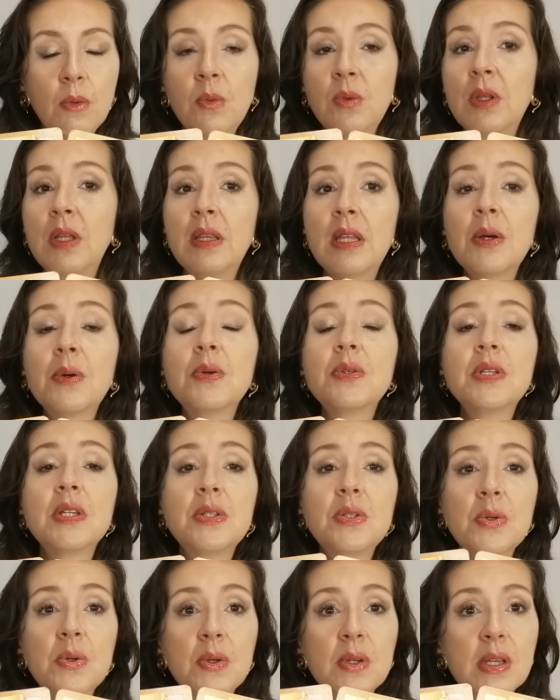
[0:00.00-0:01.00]
una
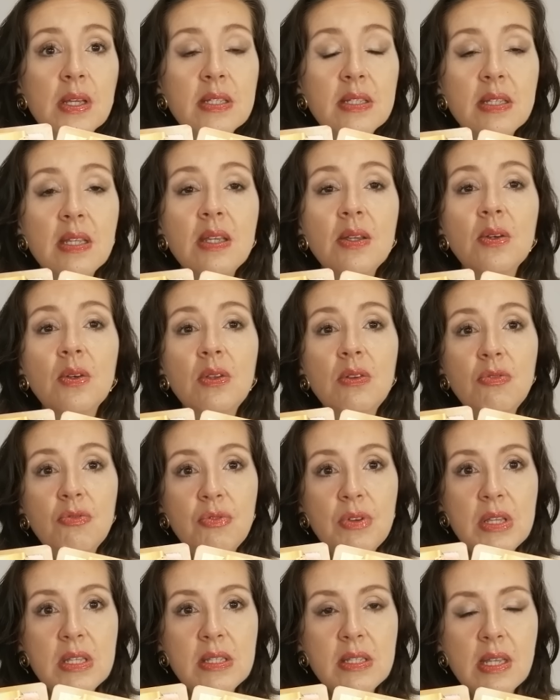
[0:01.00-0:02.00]
negociación que ha sido
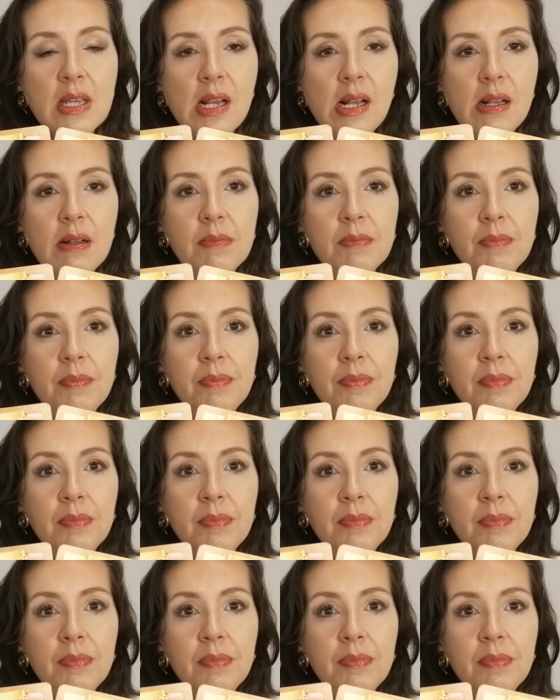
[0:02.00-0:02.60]
difícil,